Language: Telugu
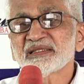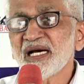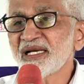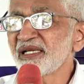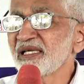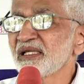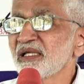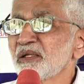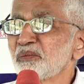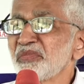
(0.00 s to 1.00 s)
దాన్ని
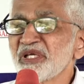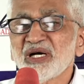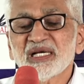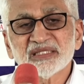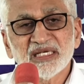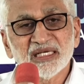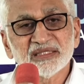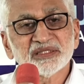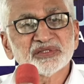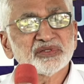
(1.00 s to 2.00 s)
మీరు ఆసరాగా
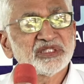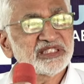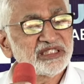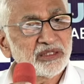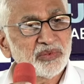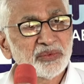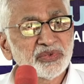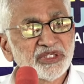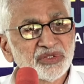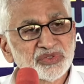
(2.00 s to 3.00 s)
తీసుకొని చంద్రబాబు
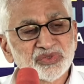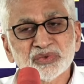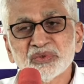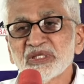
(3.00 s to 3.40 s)
ఈరోజు